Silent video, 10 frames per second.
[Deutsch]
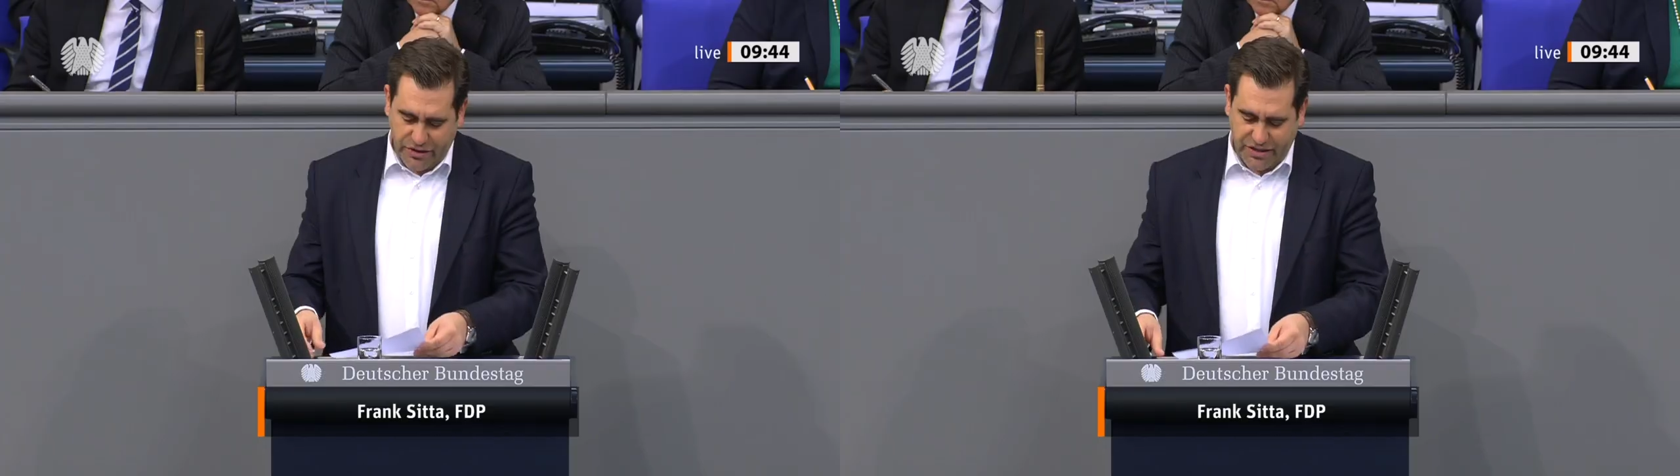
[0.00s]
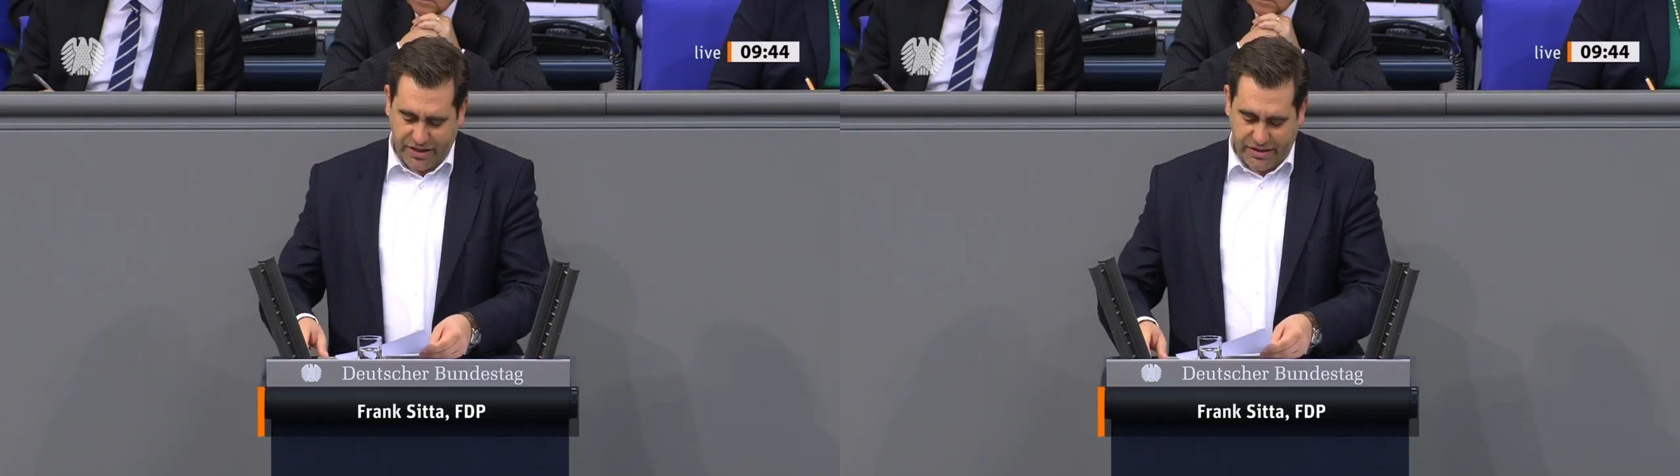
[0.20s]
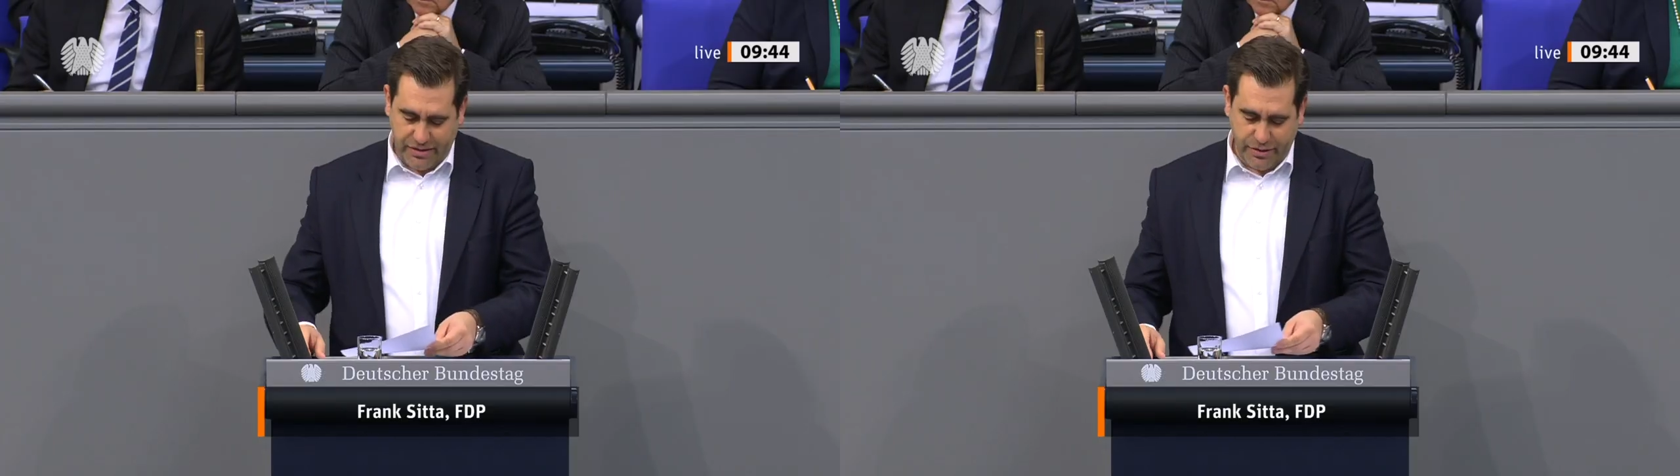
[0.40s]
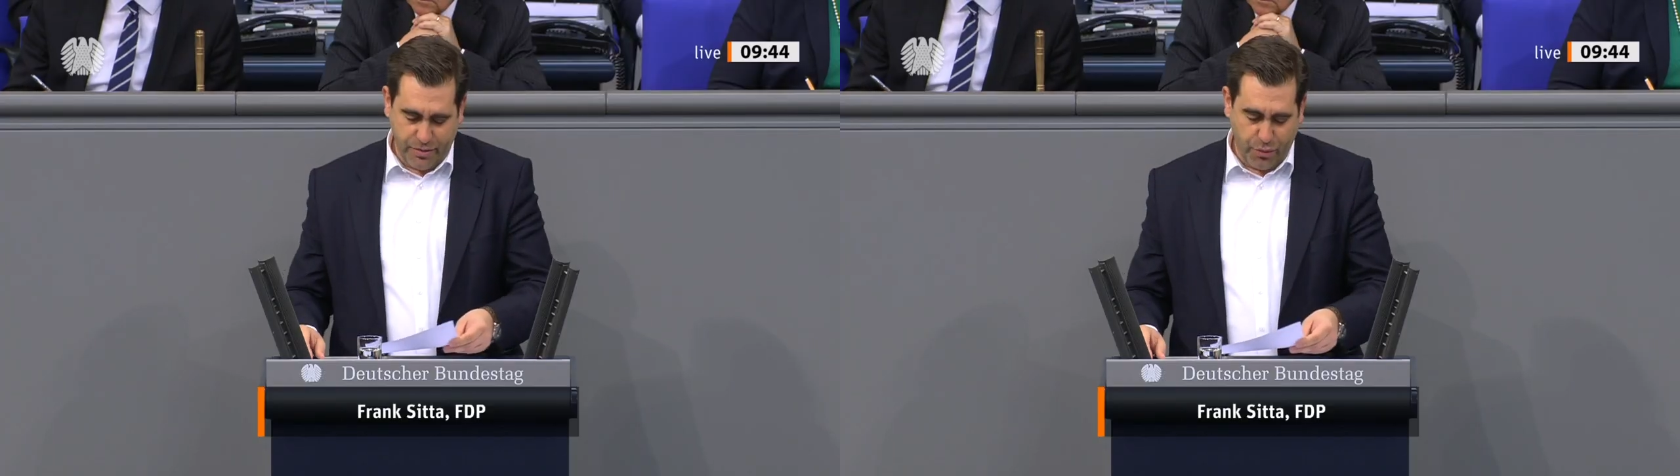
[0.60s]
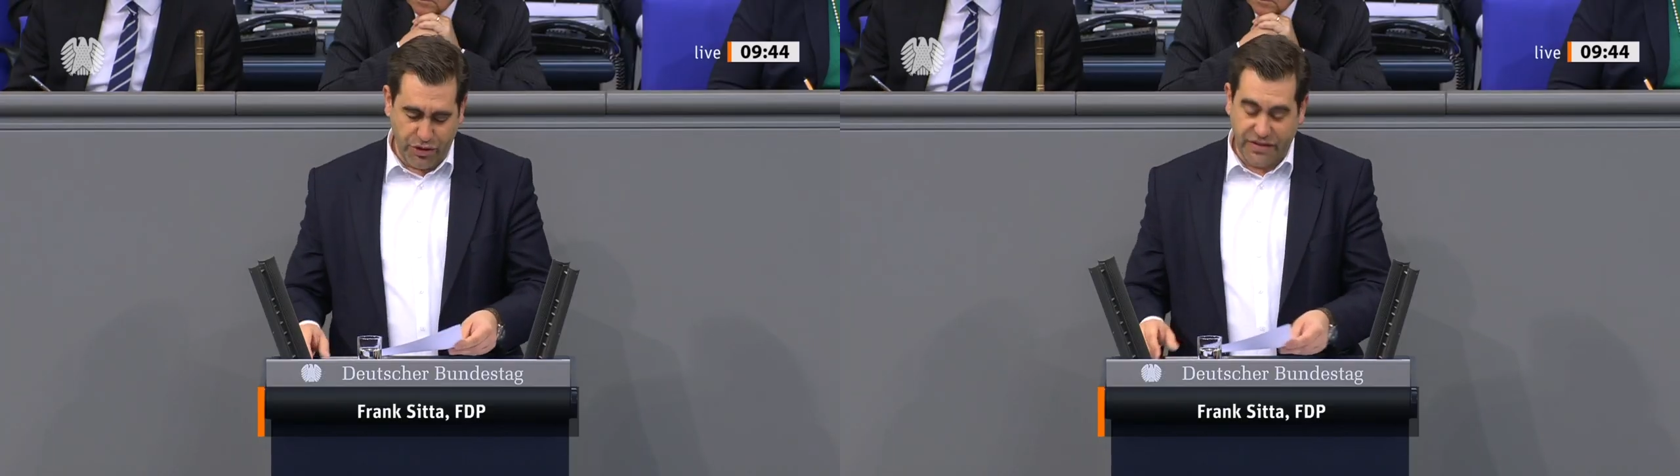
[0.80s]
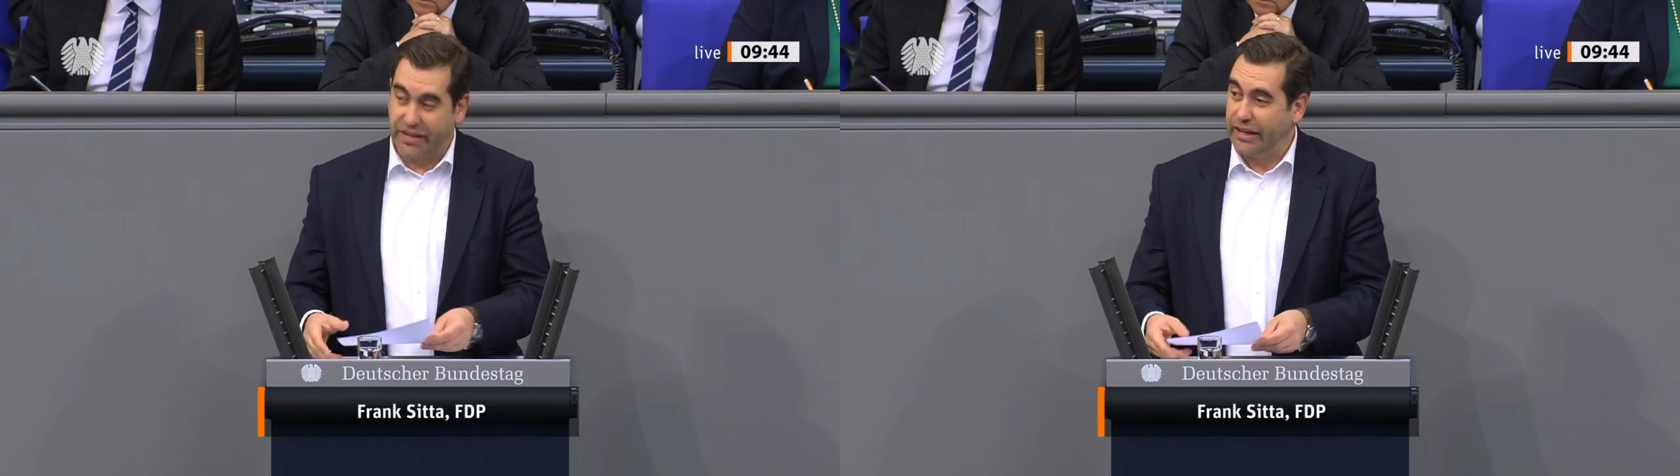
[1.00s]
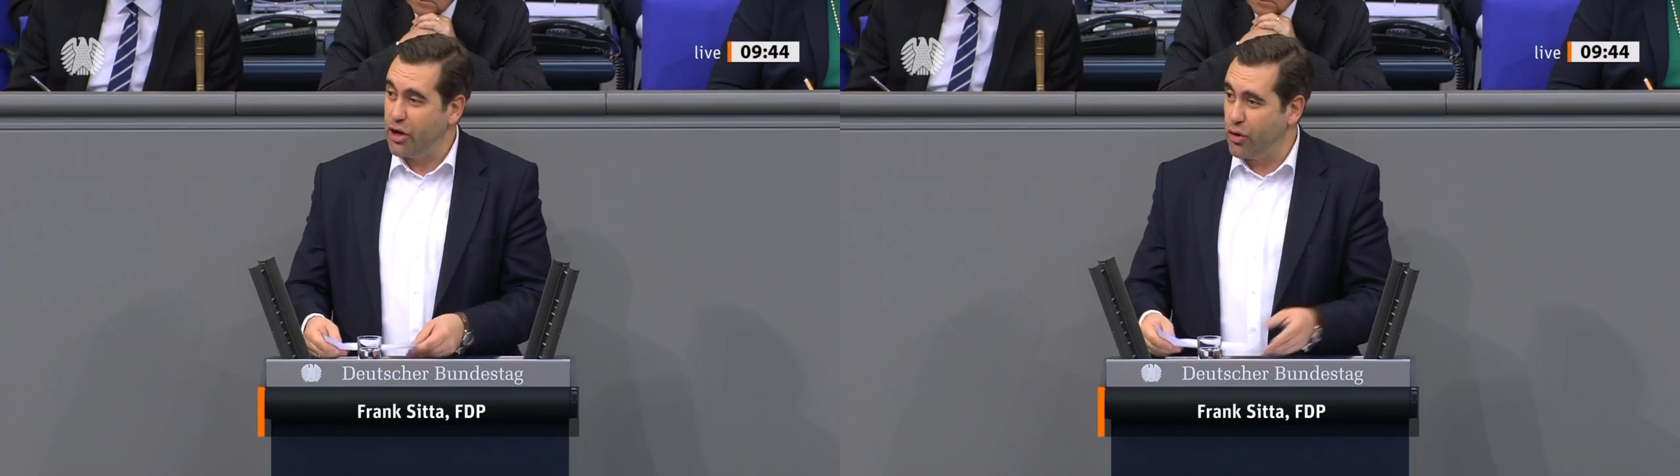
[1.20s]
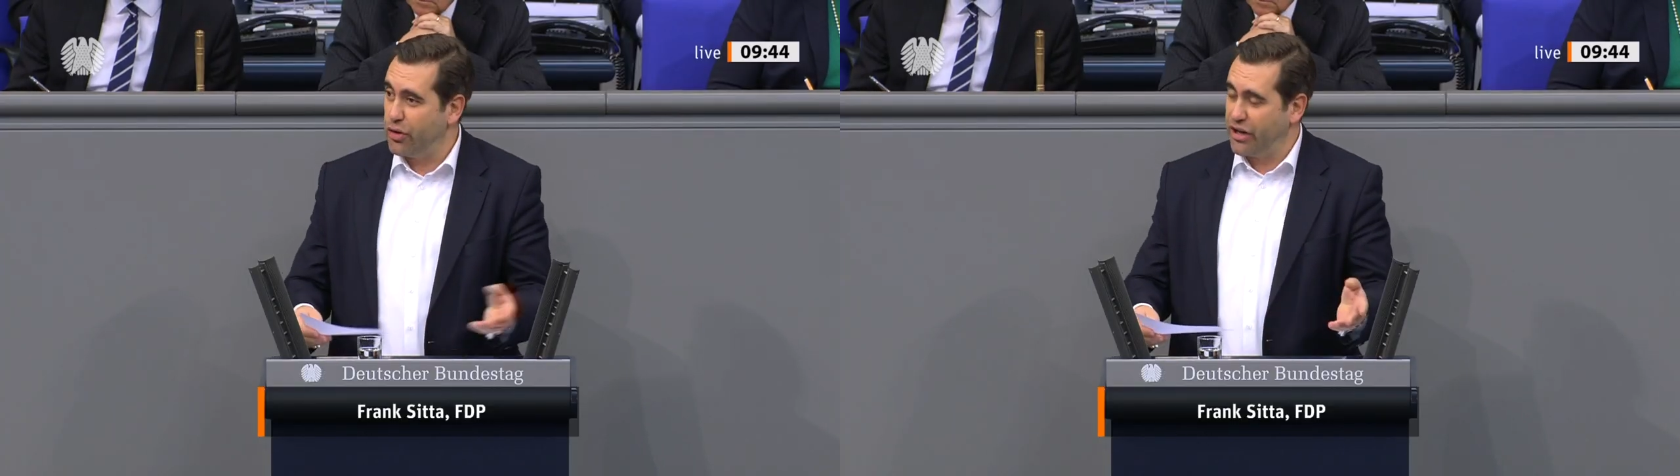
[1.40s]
aus der Bundesregierung